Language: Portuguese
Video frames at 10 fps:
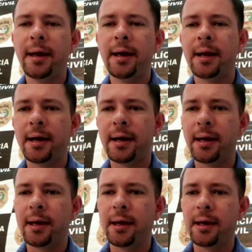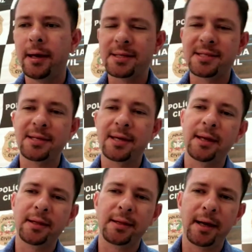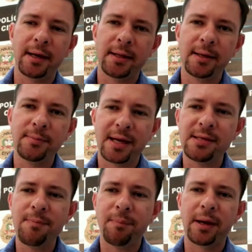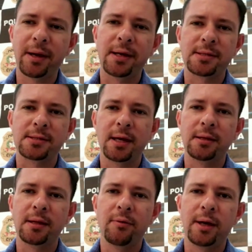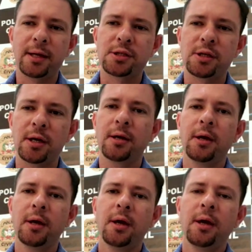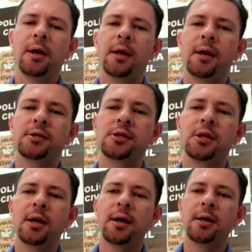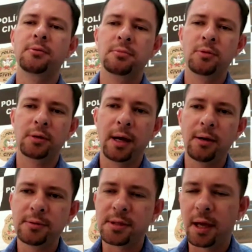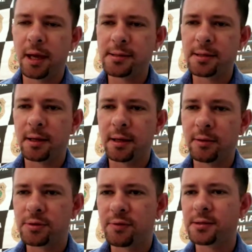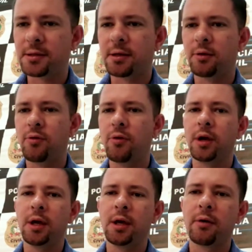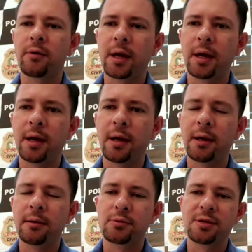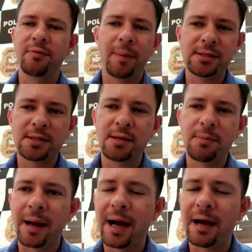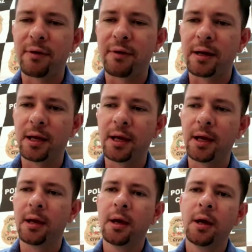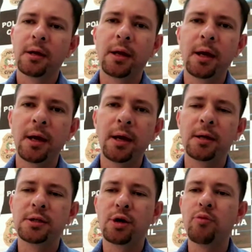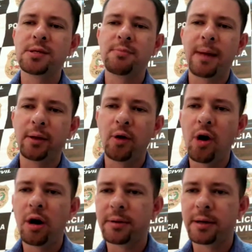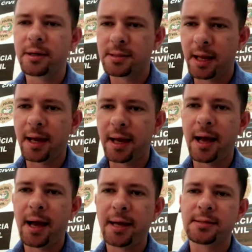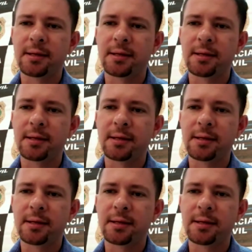Ela é a secretária das empresas, né? Então ela tinha ela tinha total ciência né, dos fatos que ocorriam, né, inclusive participava ali né, de algumas manobras ilegais